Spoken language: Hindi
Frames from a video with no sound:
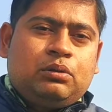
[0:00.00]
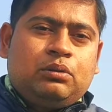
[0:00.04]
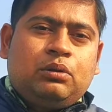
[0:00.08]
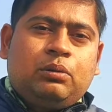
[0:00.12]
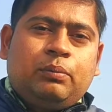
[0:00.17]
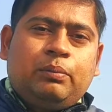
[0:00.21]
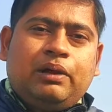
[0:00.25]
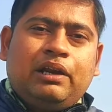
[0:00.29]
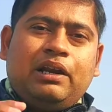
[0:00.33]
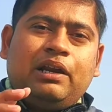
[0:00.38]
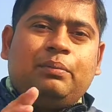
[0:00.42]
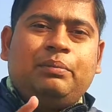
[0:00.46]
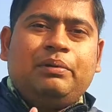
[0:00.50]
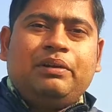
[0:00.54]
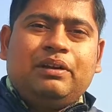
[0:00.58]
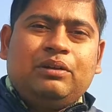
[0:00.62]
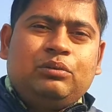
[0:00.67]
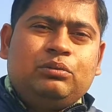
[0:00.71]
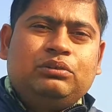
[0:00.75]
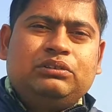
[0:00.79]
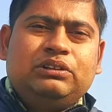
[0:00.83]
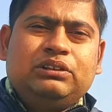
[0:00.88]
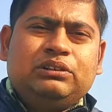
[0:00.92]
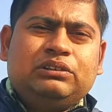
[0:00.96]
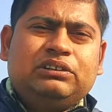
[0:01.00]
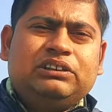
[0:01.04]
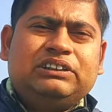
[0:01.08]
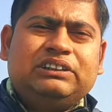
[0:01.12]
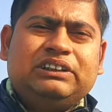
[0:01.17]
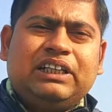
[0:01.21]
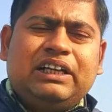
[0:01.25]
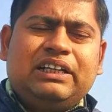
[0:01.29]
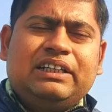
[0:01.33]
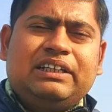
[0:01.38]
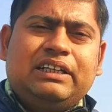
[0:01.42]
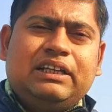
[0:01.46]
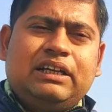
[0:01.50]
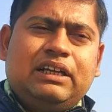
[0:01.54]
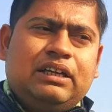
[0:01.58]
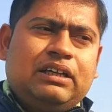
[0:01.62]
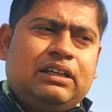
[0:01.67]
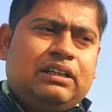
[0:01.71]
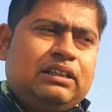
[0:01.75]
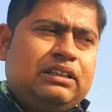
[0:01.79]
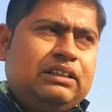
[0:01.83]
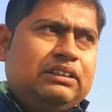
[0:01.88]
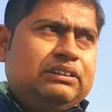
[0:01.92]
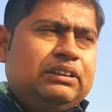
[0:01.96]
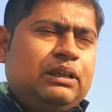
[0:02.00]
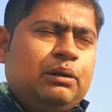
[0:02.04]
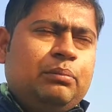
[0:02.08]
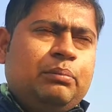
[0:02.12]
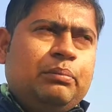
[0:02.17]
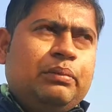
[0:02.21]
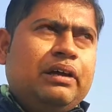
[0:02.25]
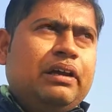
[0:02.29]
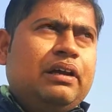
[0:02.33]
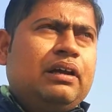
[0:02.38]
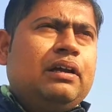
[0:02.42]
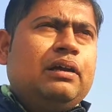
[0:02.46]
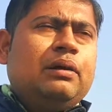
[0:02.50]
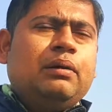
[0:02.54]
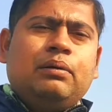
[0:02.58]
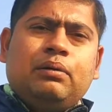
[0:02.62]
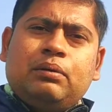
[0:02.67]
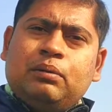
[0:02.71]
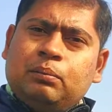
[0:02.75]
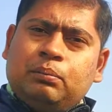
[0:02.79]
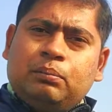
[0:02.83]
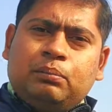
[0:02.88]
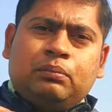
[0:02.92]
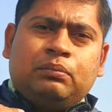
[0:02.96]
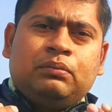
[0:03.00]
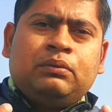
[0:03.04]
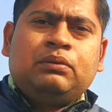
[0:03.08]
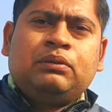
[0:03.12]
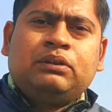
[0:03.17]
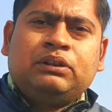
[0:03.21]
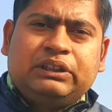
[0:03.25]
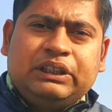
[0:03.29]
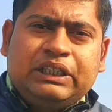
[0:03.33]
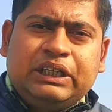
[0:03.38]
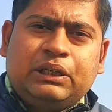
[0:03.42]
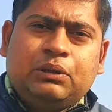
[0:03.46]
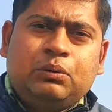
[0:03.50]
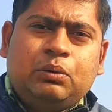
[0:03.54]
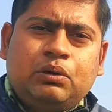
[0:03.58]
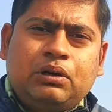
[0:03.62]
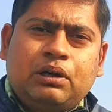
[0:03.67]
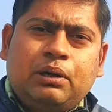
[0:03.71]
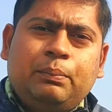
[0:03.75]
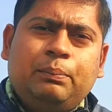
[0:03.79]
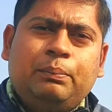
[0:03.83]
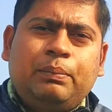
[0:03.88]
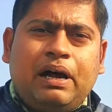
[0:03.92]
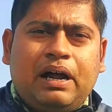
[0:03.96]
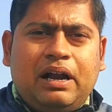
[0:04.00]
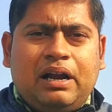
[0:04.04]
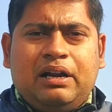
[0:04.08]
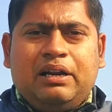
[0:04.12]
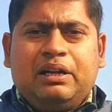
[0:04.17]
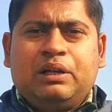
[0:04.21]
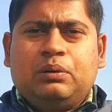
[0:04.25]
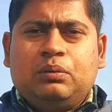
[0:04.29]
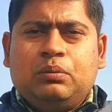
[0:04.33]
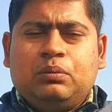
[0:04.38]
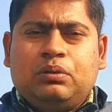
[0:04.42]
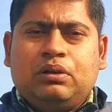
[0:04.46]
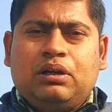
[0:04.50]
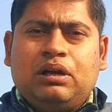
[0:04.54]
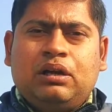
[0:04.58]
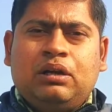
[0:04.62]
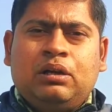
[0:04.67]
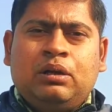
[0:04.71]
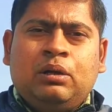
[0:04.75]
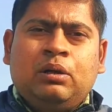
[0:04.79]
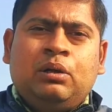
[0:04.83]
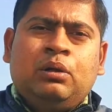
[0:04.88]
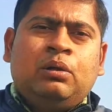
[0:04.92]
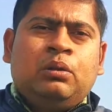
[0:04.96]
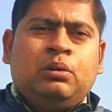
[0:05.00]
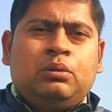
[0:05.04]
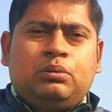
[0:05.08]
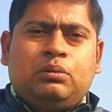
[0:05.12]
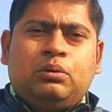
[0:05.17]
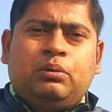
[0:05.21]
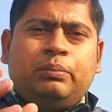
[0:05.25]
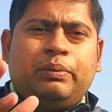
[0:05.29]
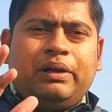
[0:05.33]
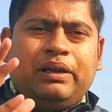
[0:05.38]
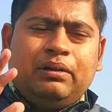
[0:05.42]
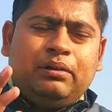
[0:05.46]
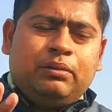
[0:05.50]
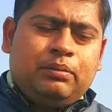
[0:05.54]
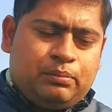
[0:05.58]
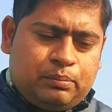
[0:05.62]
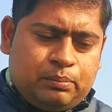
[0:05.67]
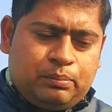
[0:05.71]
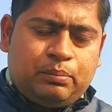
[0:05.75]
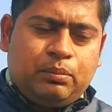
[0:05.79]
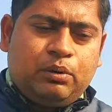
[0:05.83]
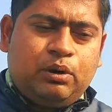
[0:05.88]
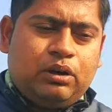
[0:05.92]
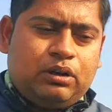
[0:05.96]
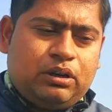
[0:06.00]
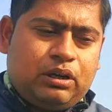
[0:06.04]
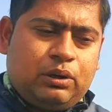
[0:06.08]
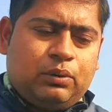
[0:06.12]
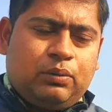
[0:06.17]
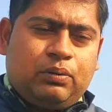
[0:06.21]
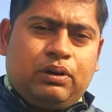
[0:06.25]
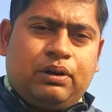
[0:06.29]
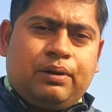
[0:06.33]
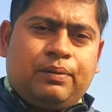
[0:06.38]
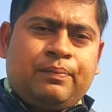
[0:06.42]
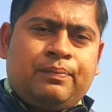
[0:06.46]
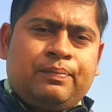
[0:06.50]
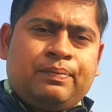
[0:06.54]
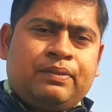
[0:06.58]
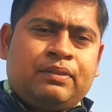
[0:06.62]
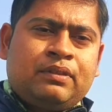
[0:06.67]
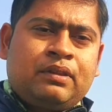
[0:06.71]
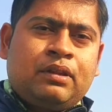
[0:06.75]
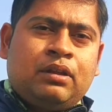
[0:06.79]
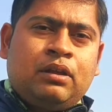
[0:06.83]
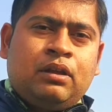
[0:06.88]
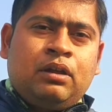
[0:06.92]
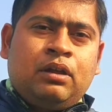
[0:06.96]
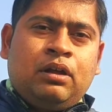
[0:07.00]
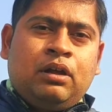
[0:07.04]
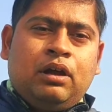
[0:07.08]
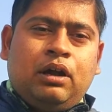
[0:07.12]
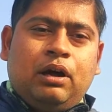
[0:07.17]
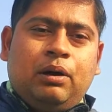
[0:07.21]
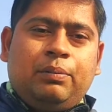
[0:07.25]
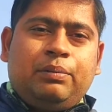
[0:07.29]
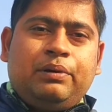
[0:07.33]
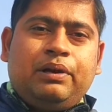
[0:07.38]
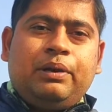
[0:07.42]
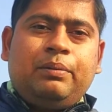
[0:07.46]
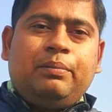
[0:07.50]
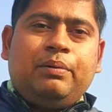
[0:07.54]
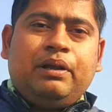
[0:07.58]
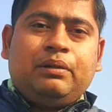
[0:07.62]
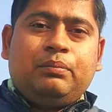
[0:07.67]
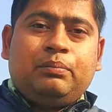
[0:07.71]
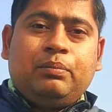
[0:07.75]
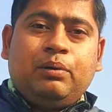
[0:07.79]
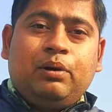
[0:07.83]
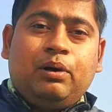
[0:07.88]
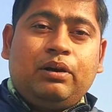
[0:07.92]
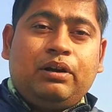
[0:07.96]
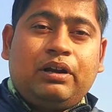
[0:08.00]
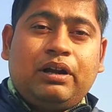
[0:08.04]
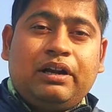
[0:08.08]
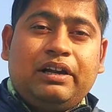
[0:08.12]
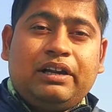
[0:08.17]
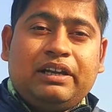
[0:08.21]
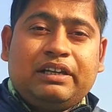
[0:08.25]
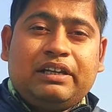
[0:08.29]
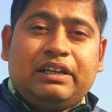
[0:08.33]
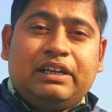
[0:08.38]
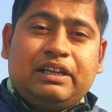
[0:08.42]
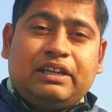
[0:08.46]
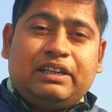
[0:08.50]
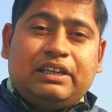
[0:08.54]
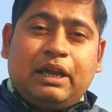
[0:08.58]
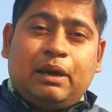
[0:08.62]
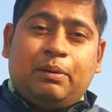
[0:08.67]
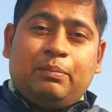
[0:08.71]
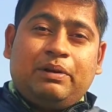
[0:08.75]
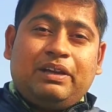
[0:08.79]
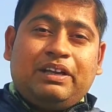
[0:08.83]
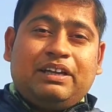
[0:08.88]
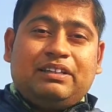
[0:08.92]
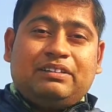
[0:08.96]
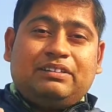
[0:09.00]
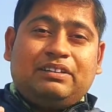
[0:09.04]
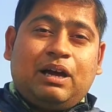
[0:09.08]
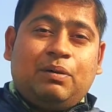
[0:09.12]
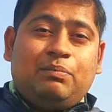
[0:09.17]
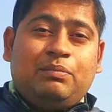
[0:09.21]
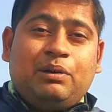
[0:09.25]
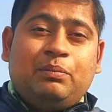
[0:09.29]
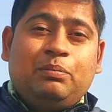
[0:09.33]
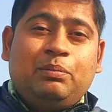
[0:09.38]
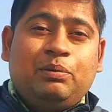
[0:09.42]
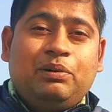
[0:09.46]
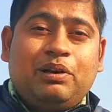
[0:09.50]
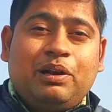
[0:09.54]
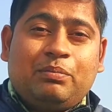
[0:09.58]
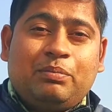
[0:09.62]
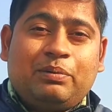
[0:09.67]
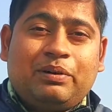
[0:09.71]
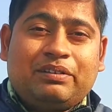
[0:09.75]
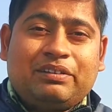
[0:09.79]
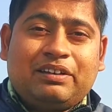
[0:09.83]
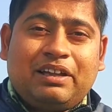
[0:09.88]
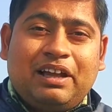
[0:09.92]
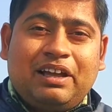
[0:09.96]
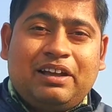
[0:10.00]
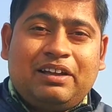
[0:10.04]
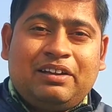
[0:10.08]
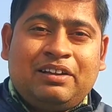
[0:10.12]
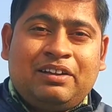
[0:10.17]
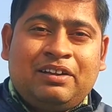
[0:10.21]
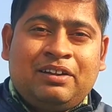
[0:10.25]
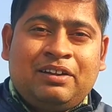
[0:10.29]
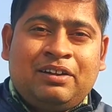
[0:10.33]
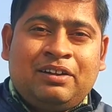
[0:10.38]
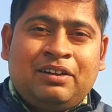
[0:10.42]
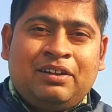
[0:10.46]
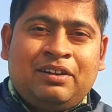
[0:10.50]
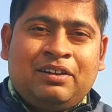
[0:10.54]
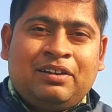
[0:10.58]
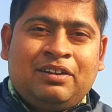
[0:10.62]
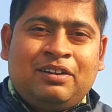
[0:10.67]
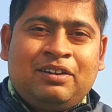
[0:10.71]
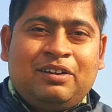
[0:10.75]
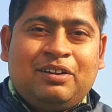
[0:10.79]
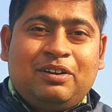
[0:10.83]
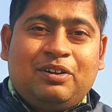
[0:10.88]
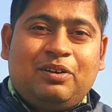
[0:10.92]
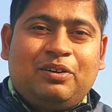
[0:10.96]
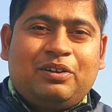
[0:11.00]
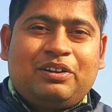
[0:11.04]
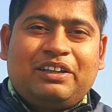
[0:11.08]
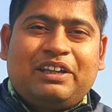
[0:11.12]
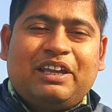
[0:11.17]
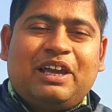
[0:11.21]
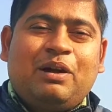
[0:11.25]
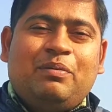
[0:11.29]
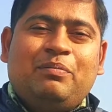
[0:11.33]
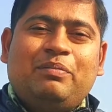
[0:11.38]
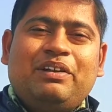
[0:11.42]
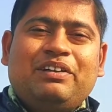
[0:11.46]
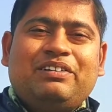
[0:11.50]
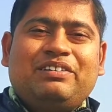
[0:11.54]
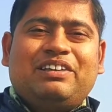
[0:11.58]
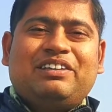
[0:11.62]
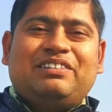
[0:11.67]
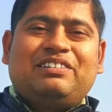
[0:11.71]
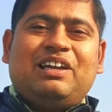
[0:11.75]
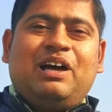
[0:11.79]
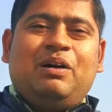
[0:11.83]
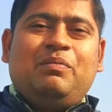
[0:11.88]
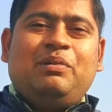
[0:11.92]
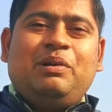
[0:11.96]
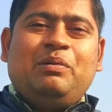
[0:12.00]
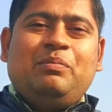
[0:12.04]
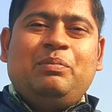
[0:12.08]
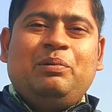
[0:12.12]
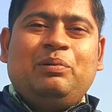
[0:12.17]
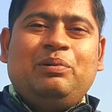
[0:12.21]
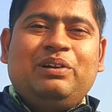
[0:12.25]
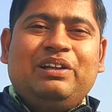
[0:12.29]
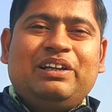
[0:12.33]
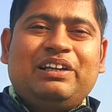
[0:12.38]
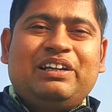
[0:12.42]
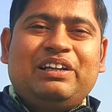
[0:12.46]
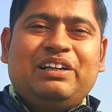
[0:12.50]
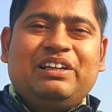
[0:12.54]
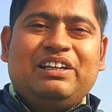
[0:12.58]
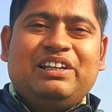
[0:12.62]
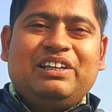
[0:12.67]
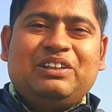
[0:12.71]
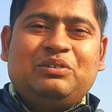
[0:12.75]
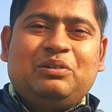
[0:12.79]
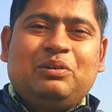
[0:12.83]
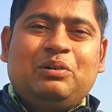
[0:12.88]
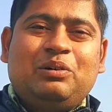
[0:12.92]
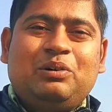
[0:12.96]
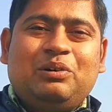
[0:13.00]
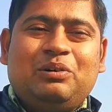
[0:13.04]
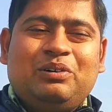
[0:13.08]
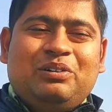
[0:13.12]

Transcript: तो मैंने भी उस दिन डिसाइड किया कि जब मैं ठीक होकर बाहर निकलूँगा तो मैं ब्लॉक करूँगा अब रही बात ब्लॉक करने के लिए कैमरे के सामने बोलना पड़ता है और कैमरे के सामने बोलने के लिए तो